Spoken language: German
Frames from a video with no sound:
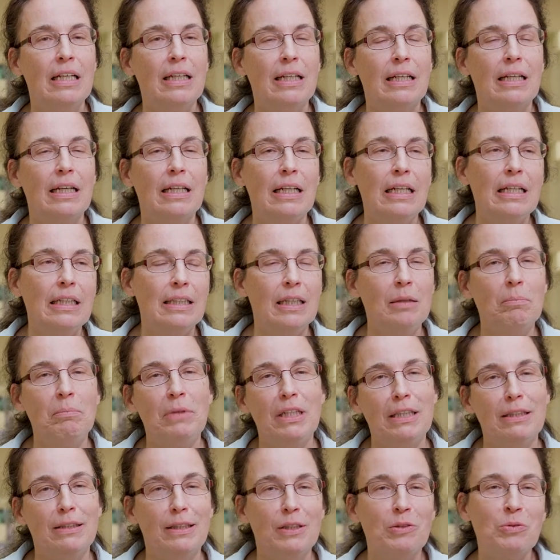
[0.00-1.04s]
kriegen dann
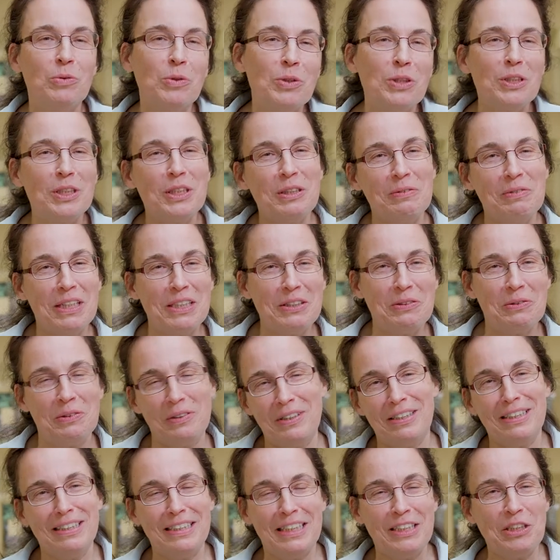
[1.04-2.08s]
mit, da tut sich was
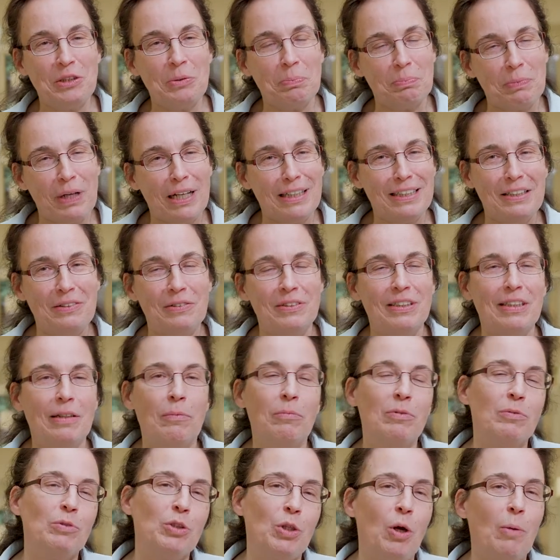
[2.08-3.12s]
und das ist spannend und
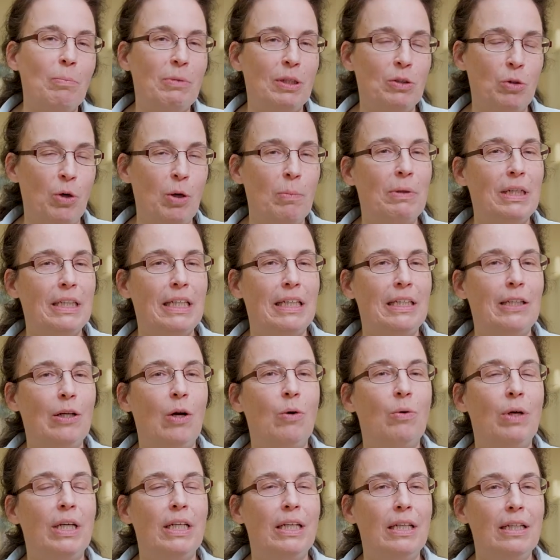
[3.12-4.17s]
da schauen wir nochmal
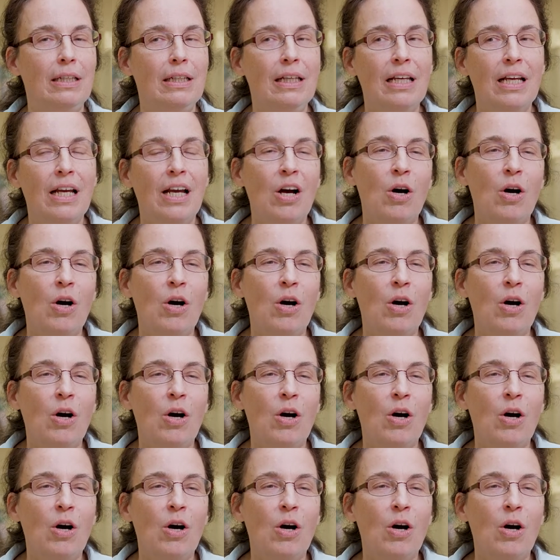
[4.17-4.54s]
genauer hin.